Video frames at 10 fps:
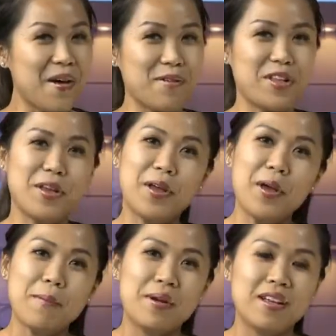Vậy thì
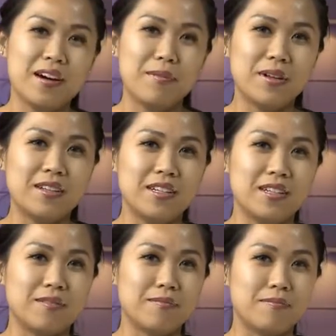bây giờ
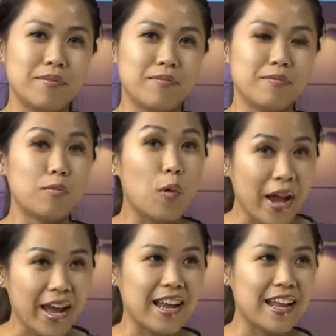mình mùa
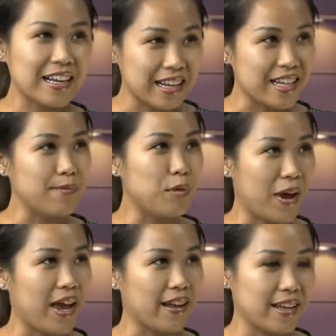hè đang là dịp mùa
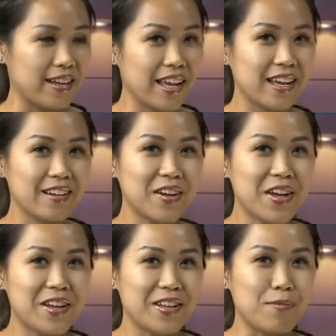hè hiện nay đó,
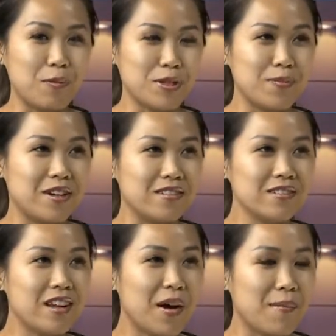thì một trong
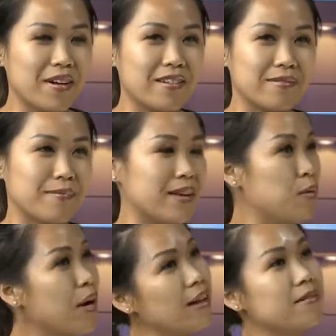những nơi mà
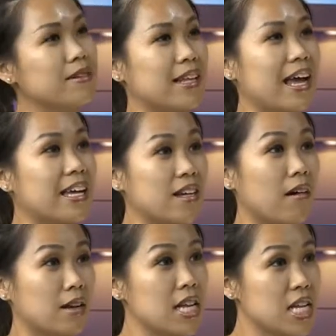du khách người ta hay
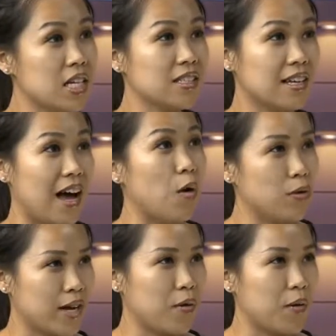chọn để đi nhất đó là Âu
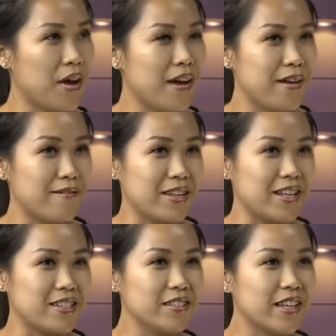Châu. Vậy
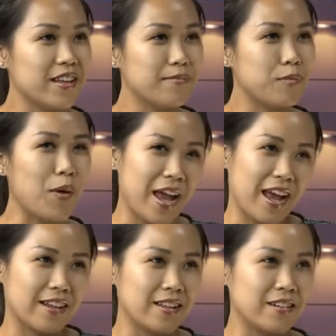thì trước tiên mùa
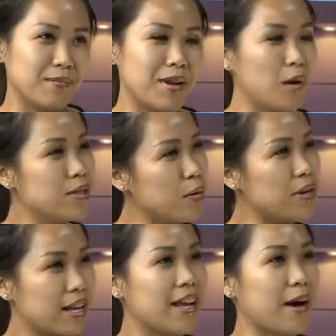hè thì thường bên Âu Châu
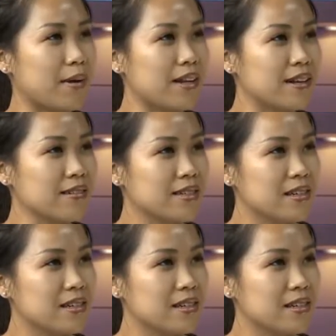như thế nào anh Thắng?